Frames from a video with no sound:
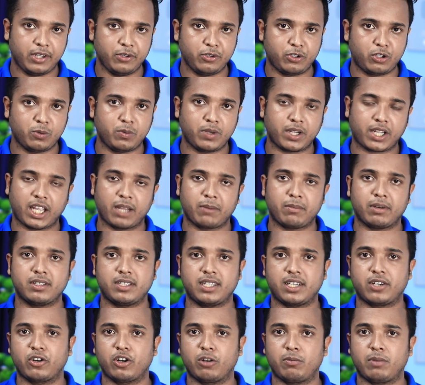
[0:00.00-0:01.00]
ইউটিউবে কিংবা
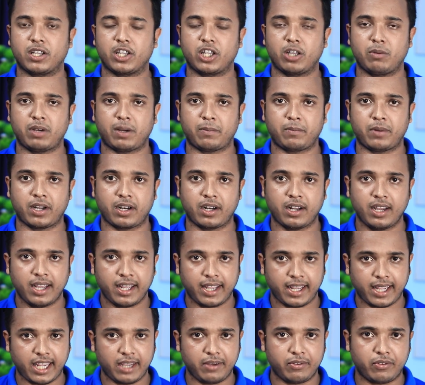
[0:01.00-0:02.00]
যে কোনো মাধ্যমে আপনার
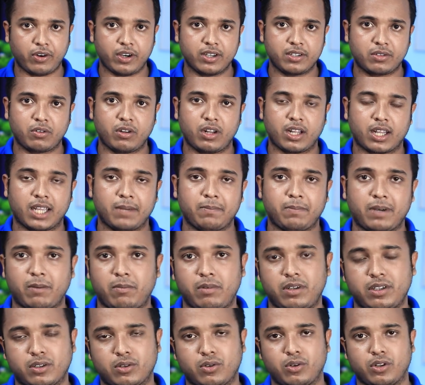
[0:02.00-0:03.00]
এই ভয়েসগুলোকে
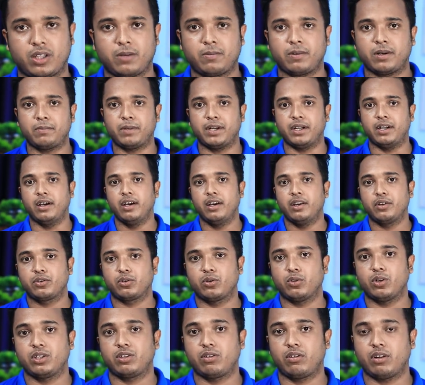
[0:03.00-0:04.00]
পাবলিশ করতে পারবেন
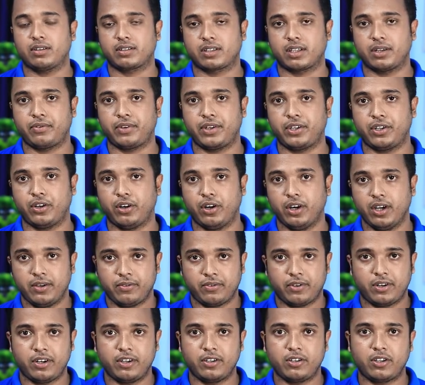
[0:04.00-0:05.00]
সো এই ছিল আজকের ভিডিও
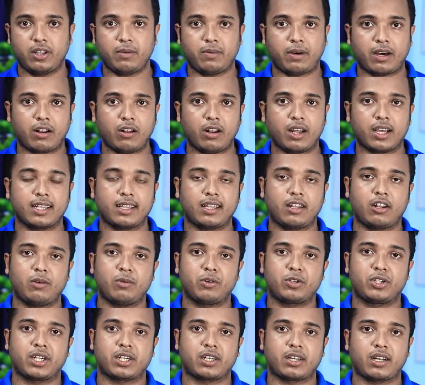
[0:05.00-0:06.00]
ভিডিওটি যদি ভালো লাগে
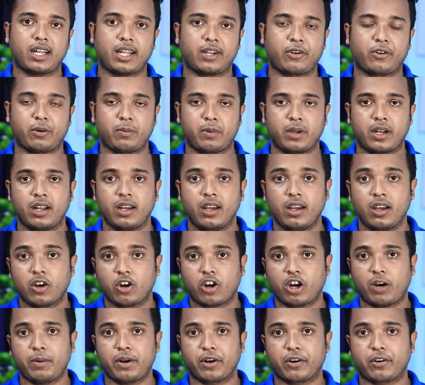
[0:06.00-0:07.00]
তাহলে অবশ্যই একটা লাইক করবেন
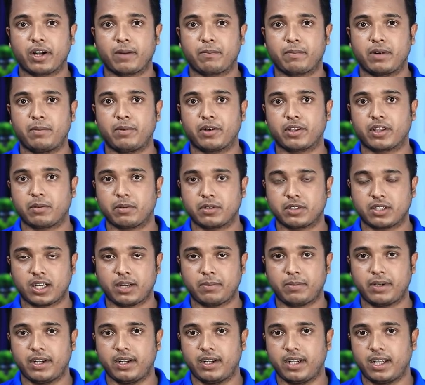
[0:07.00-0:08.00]
কমেন্ট করে আপনার মতামত
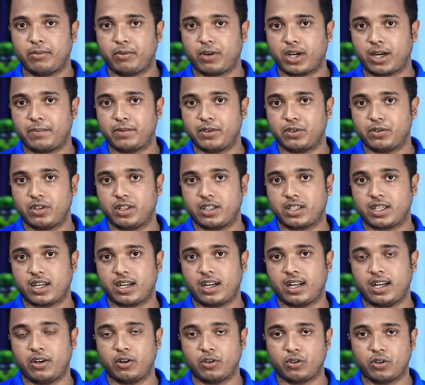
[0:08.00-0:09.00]
জানাবেন এবং আপনি যদি
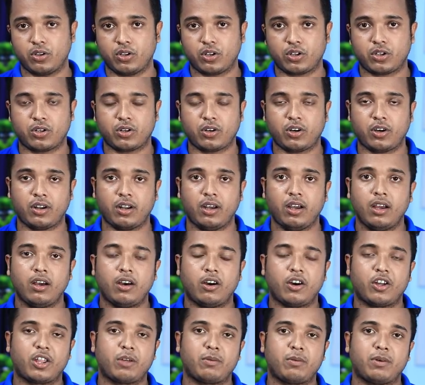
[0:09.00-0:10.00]
চ্যানেলে নতুন দর্শক হন
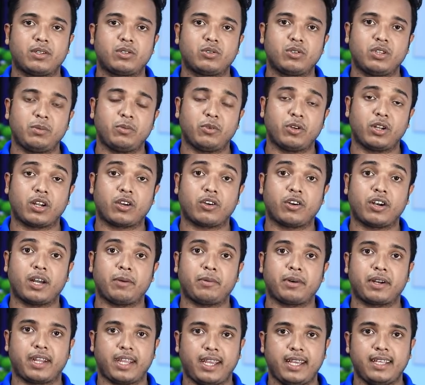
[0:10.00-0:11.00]
অথবা যদি মনে করেন
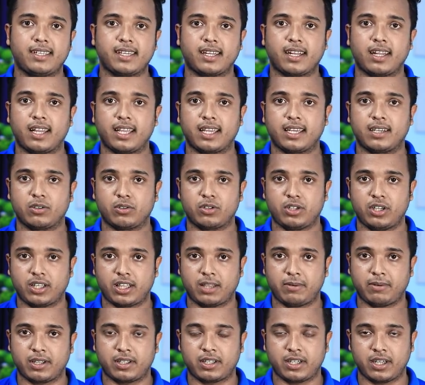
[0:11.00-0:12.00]
আমার এই চ্যানেল থেকে কিছু
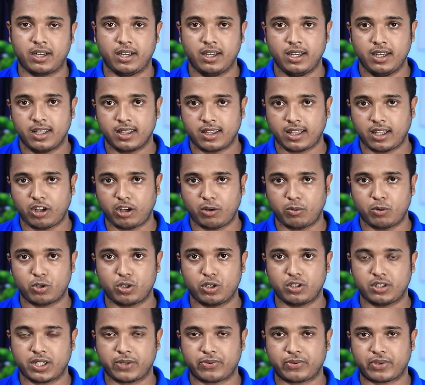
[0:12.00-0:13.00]
শিখতে পাচ্ছেন তাহলে
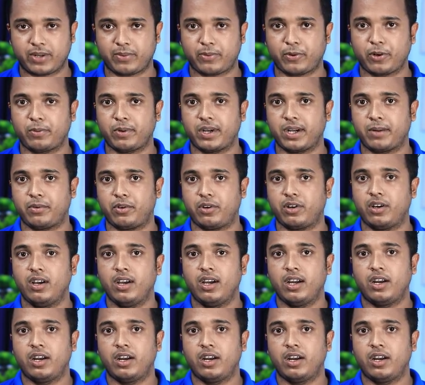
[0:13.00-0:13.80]
অবশ্যই সাবস্ক্রাইব করবেন এবং